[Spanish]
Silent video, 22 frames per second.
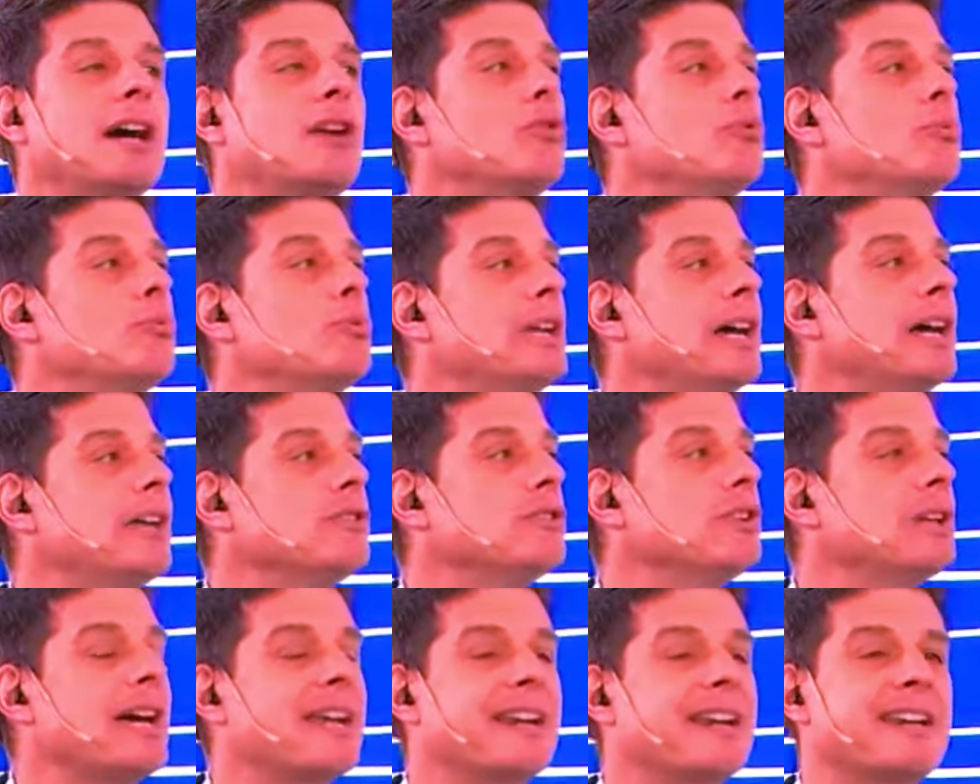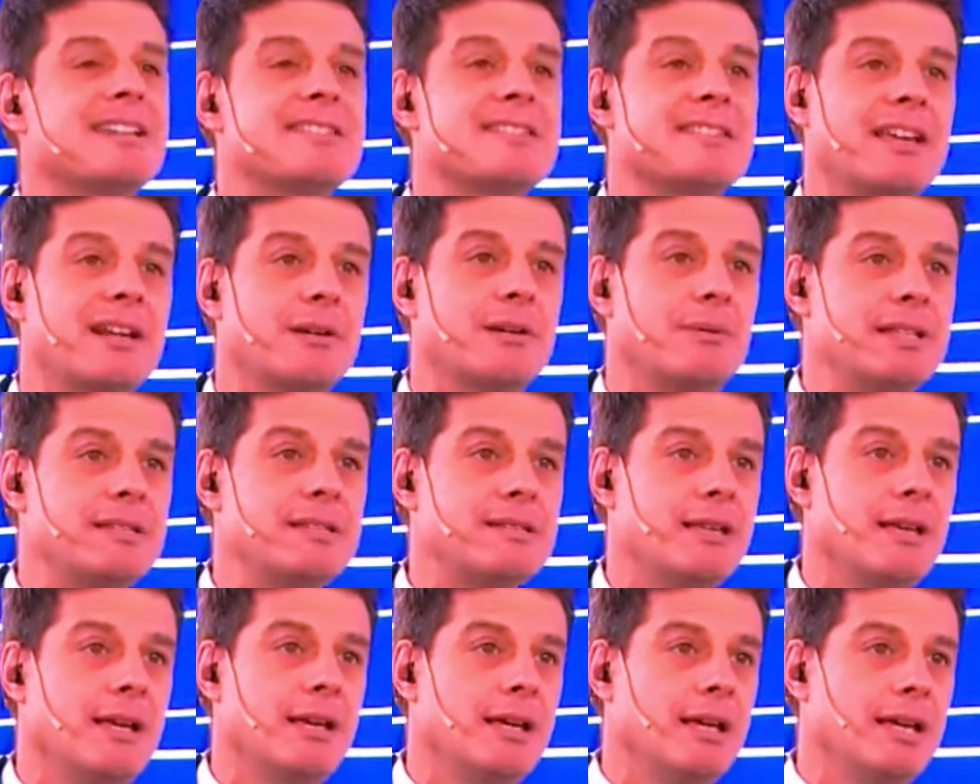acumulando las
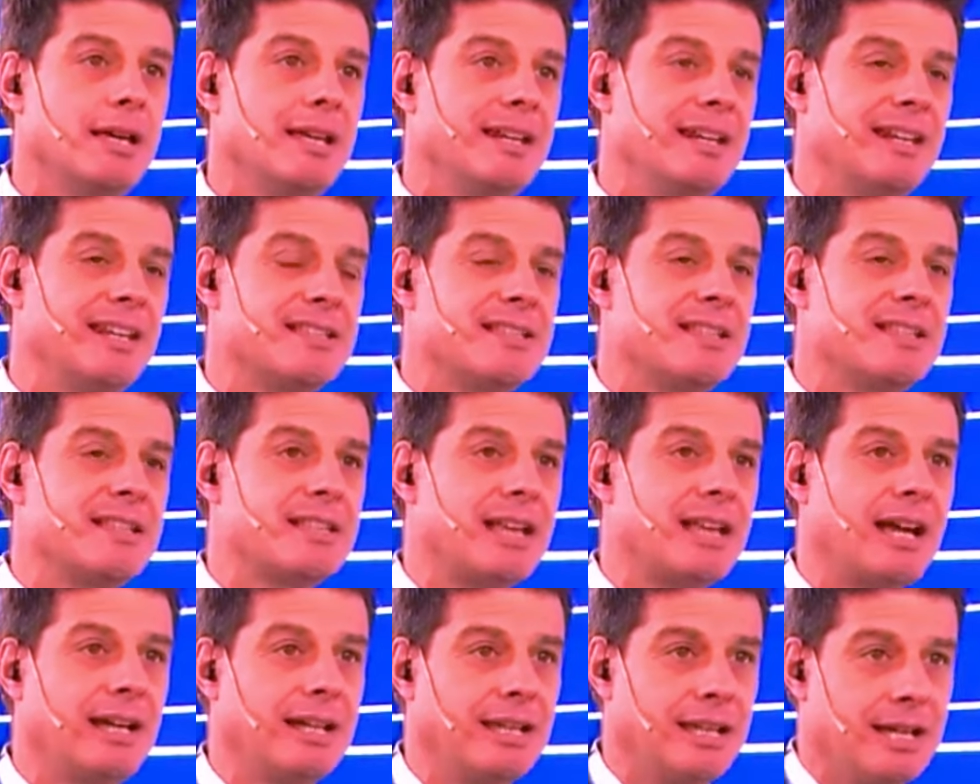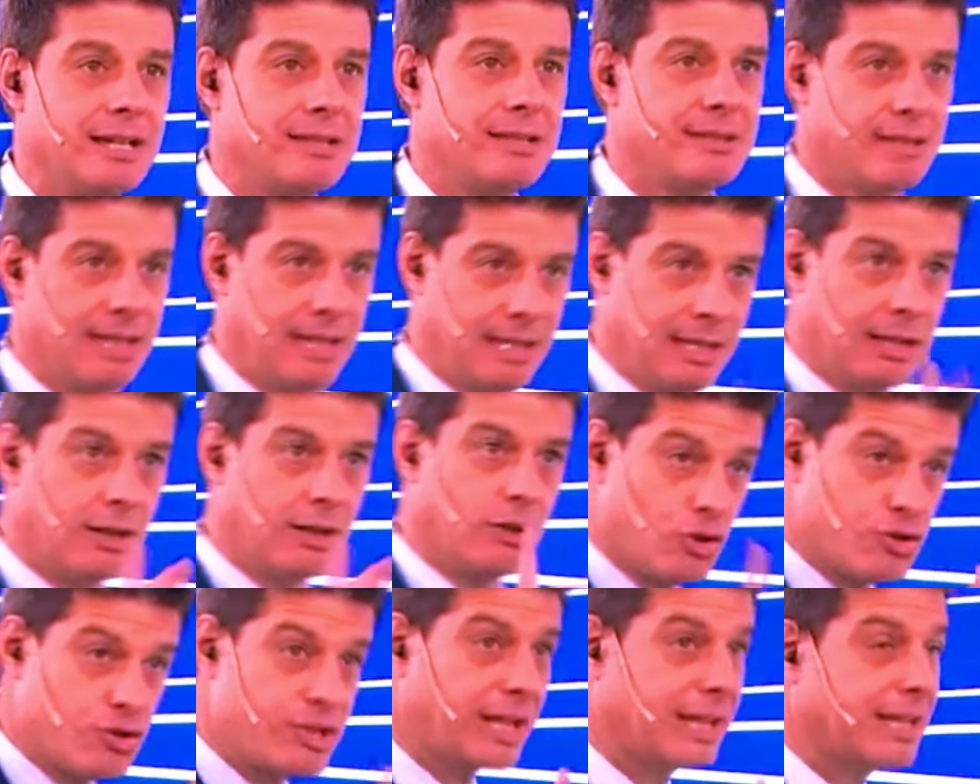reservas necesarias
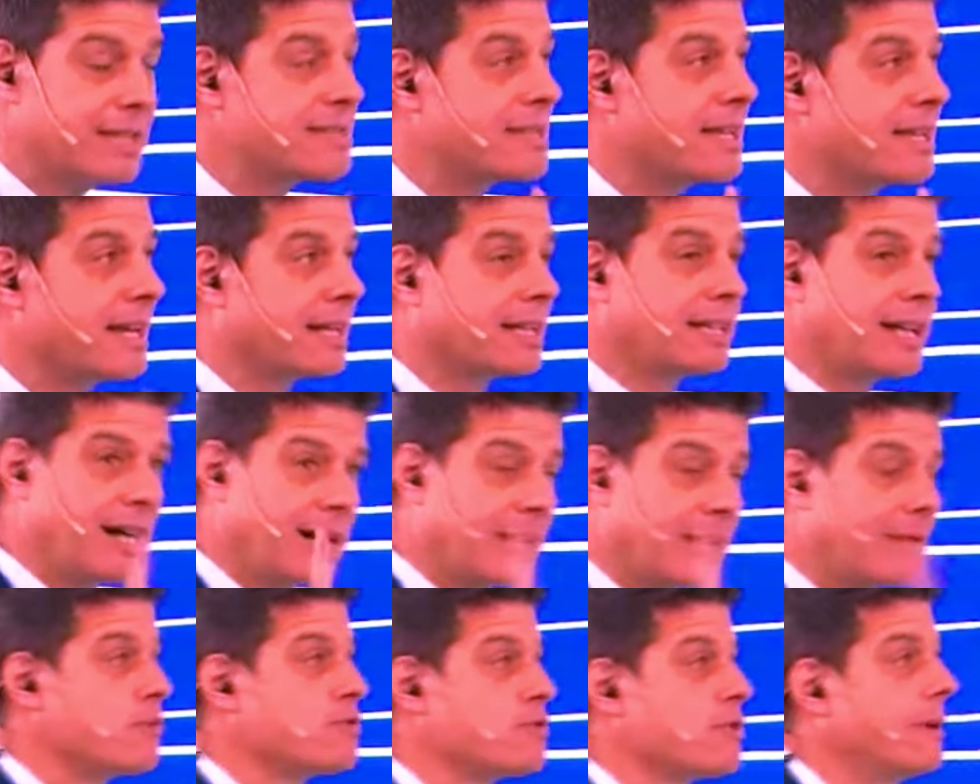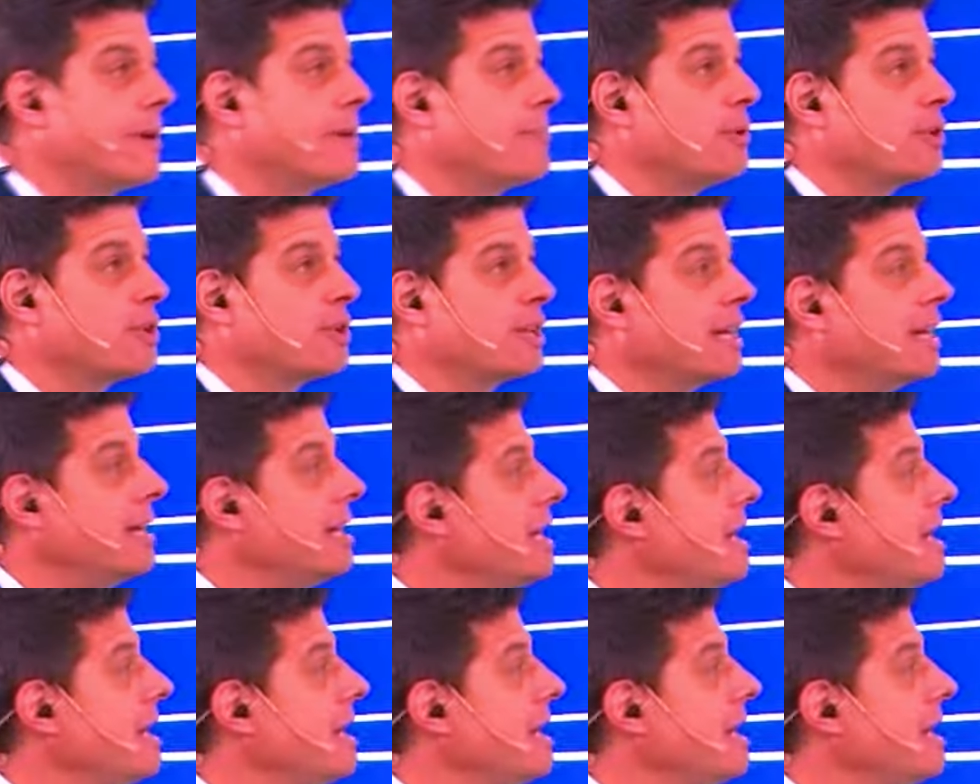cosa que es cierta. Ahora vamos a ver por qué. A